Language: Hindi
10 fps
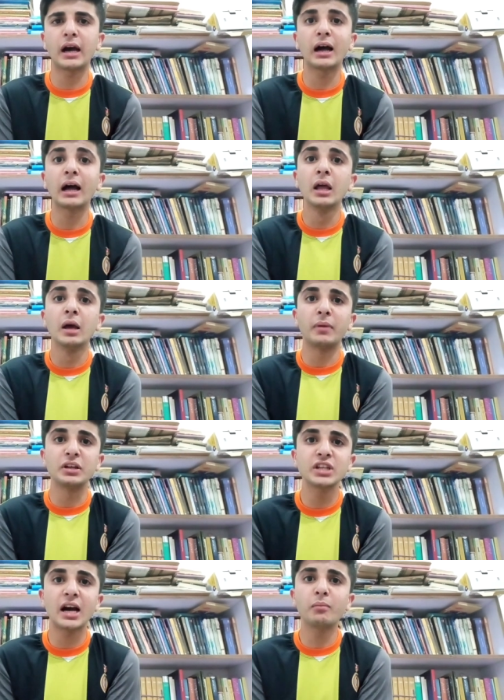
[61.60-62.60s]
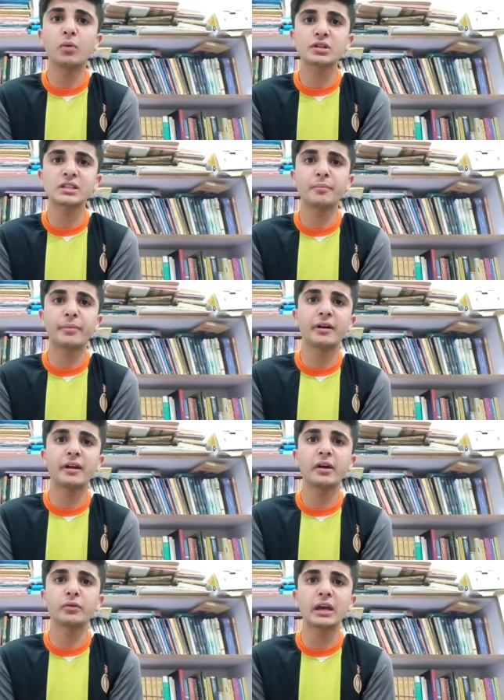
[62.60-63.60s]
या पंजाब बोर्ड से पढ़
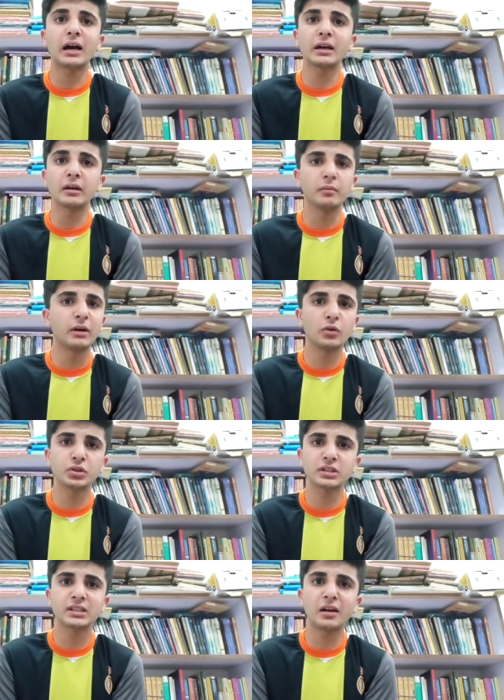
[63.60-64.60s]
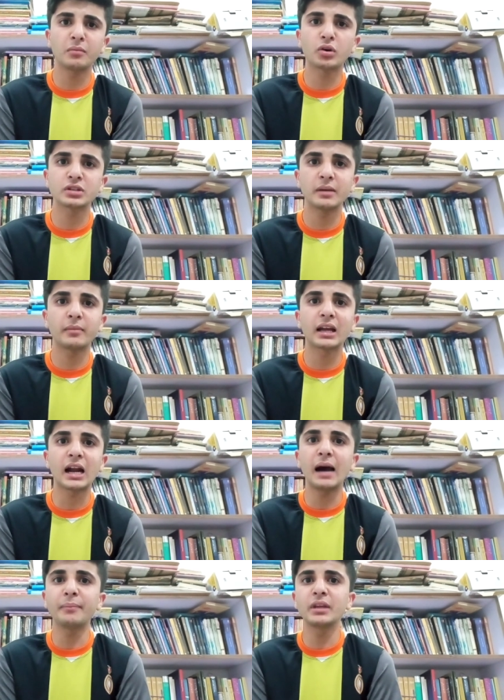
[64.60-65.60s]
रहे हो या बलूचिस्तान बोर्ड से मगर
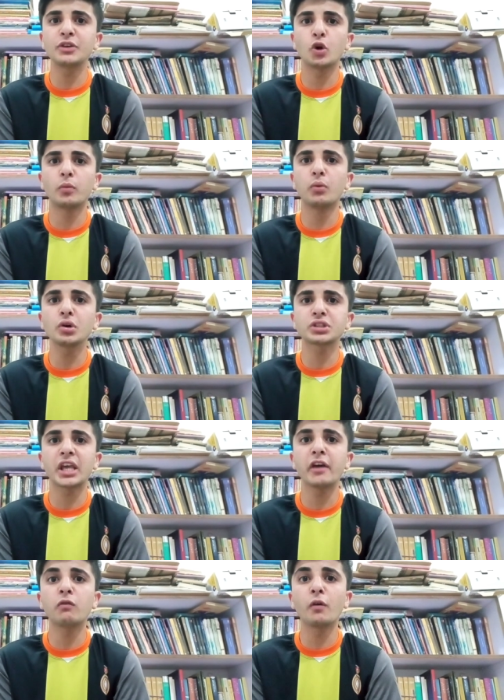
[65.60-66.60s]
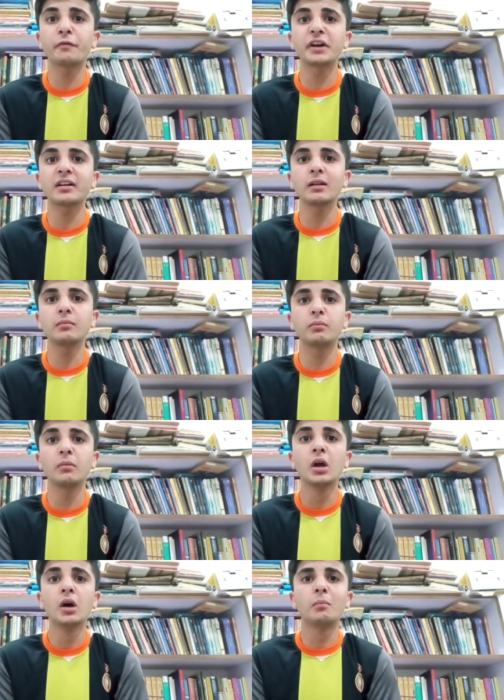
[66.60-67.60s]
आपने जो बुक्स है वो फेडरल
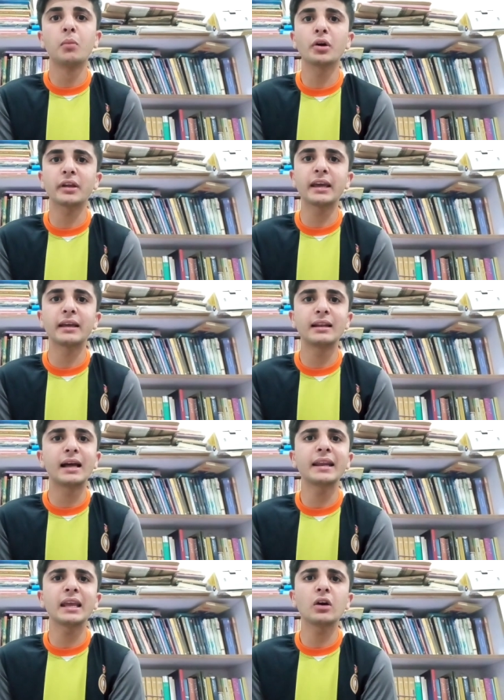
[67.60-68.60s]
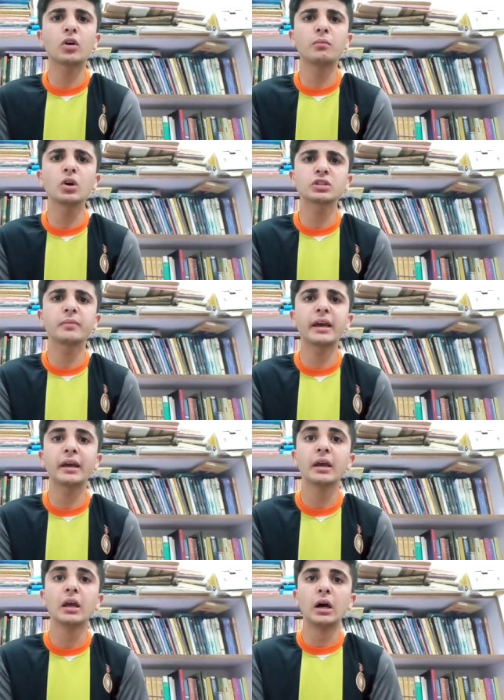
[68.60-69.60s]
बोर्ड के लाने हैं और बुक्स में
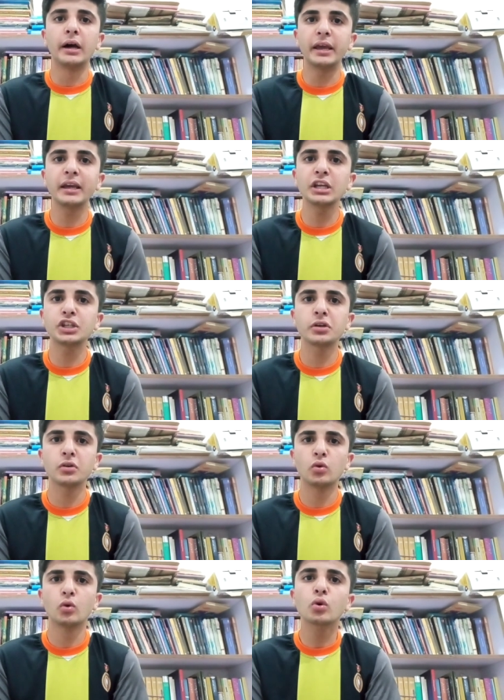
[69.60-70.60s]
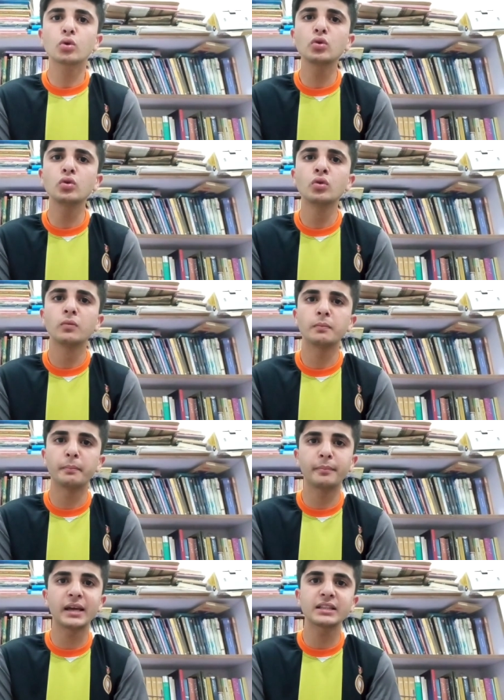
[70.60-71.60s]
इंग्लिश उर्दू
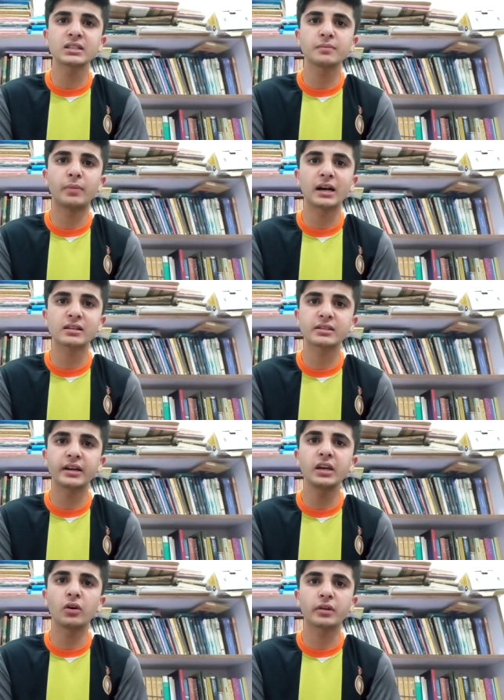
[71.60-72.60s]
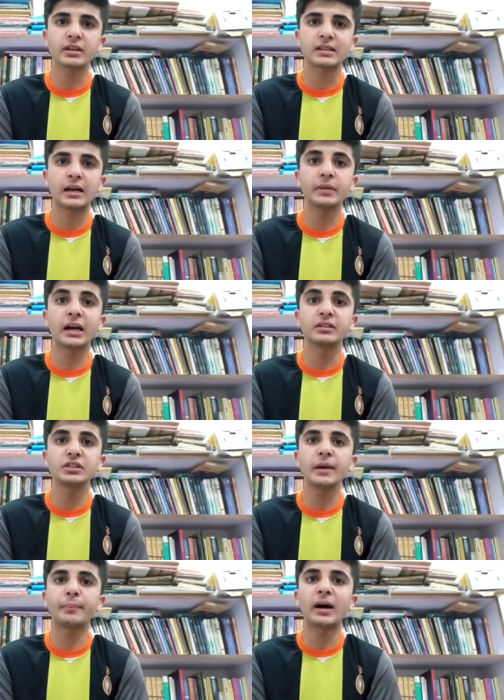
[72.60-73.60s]
मैथ्स पाक स्टडी और इस्लामियात
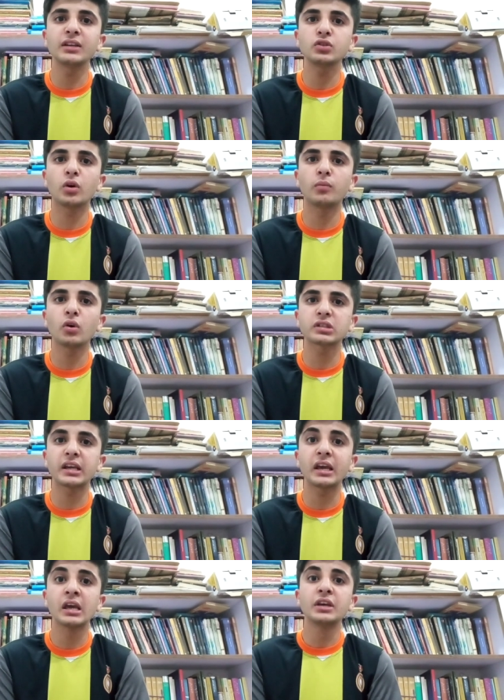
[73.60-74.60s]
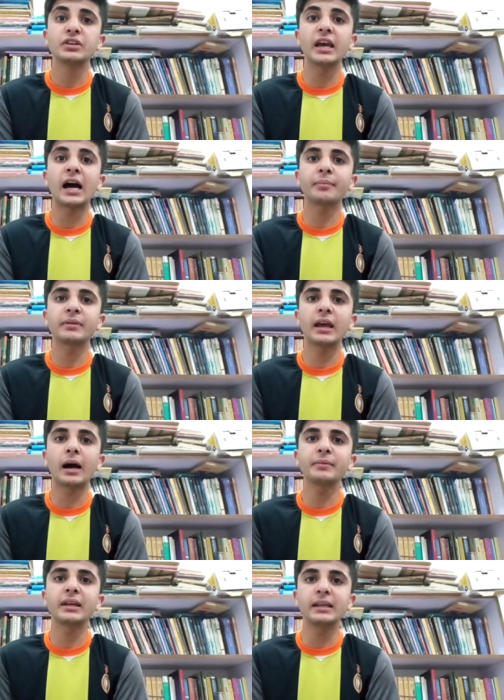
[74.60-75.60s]
ये पांच जो बुक्स हैं ये आपने
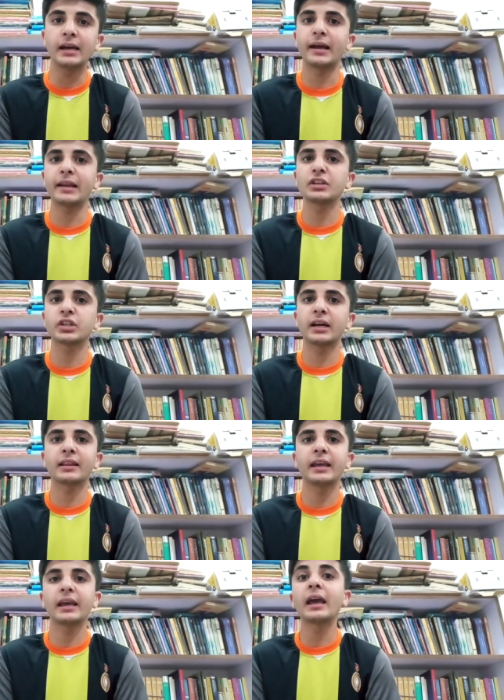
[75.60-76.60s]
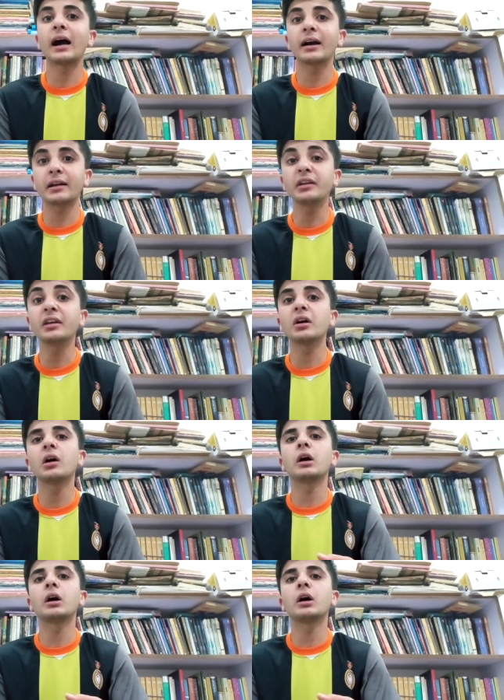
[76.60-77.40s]
अपने लिए अरेंज करने हैं अगर